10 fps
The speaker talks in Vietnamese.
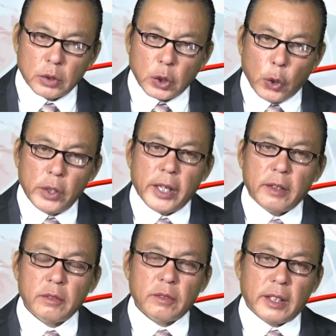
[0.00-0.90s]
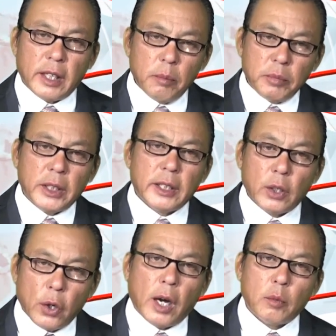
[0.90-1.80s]
trỗi lên và lấp những
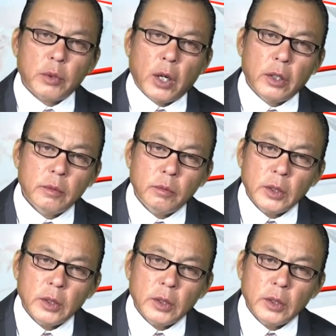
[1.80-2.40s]
cái lỗ hổng đó.